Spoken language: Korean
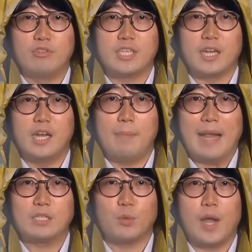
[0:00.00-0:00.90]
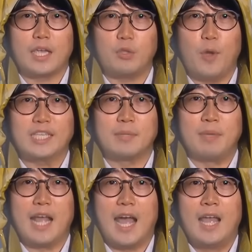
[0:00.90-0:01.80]
문자를 발송하기도
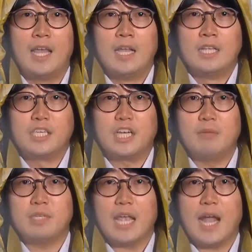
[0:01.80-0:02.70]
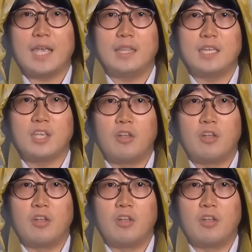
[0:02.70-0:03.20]
했습니다. 지금 제가 있는